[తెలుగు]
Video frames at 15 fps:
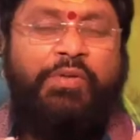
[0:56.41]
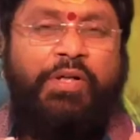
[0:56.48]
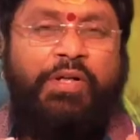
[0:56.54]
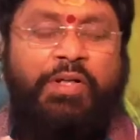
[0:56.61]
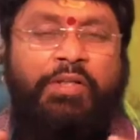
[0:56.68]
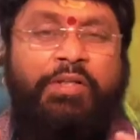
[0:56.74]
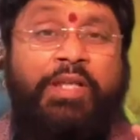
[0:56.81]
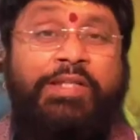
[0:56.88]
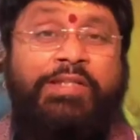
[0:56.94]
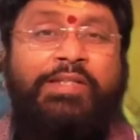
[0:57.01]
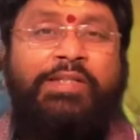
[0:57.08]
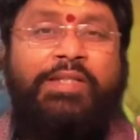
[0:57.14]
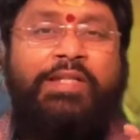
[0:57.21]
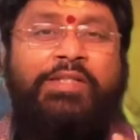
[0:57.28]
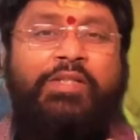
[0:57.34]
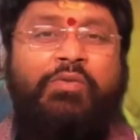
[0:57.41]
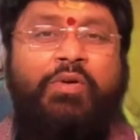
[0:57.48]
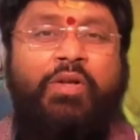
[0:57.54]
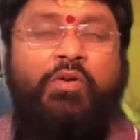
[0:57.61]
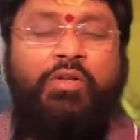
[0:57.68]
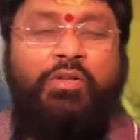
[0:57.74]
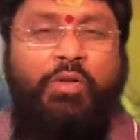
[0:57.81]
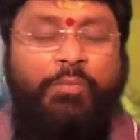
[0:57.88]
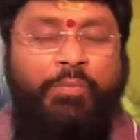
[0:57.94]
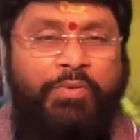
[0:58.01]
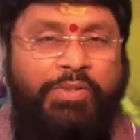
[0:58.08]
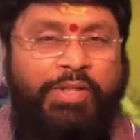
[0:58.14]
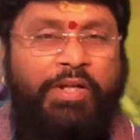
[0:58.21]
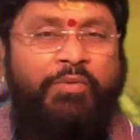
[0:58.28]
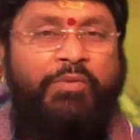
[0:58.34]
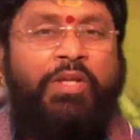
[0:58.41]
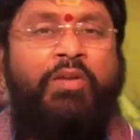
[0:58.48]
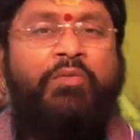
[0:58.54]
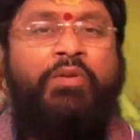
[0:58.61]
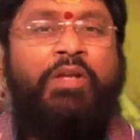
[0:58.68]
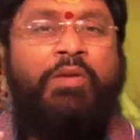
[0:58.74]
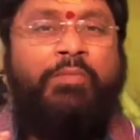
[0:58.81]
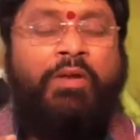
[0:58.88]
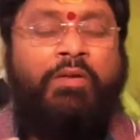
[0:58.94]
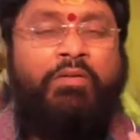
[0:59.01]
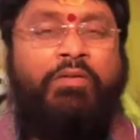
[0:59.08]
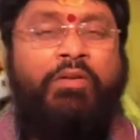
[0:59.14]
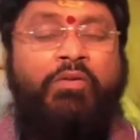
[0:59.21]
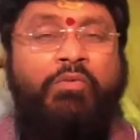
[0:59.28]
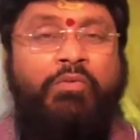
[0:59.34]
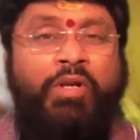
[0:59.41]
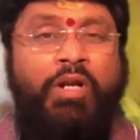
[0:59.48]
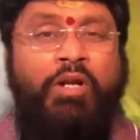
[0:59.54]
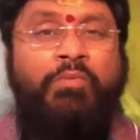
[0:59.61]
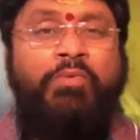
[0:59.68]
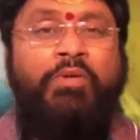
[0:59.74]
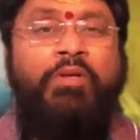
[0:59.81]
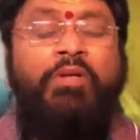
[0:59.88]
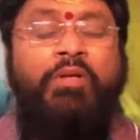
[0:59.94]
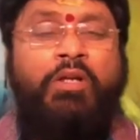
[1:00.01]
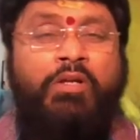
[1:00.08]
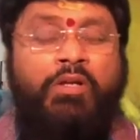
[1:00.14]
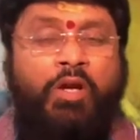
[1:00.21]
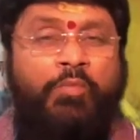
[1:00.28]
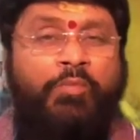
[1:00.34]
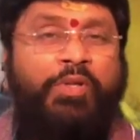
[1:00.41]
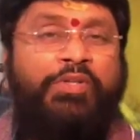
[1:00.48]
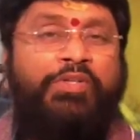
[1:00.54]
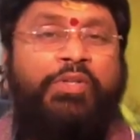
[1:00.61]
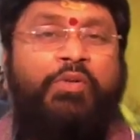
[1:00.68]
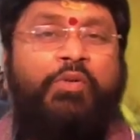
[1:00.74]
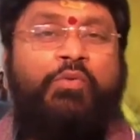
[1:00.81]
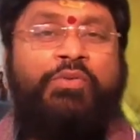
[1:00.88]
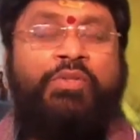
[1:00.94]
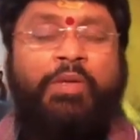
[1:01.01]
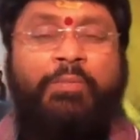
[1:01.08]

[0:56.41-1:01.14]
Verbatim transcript: అంటే తెలిసి తెలిసి కూడా ఒక తప్పులు చేయడం దానివల్ల మార్కులు తక్కువ రావడం కాంపిటీషన్లో కొంత